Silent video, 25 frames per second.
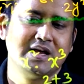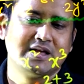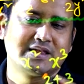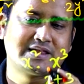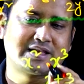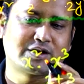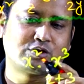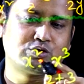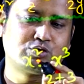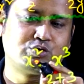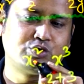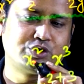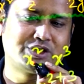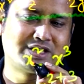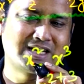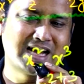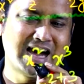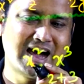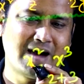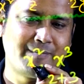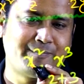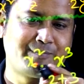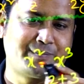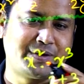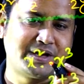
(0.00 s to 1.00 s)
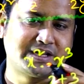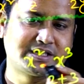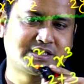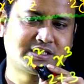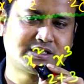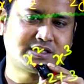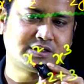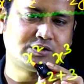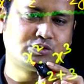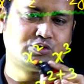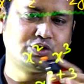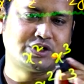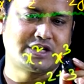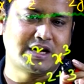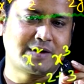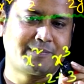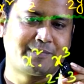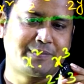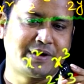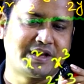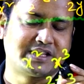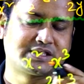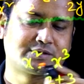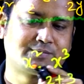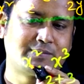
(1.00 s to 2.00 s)
দেখো দুইটা বেজ দুইটার
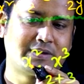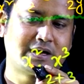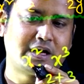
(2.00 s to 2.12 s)
বেজ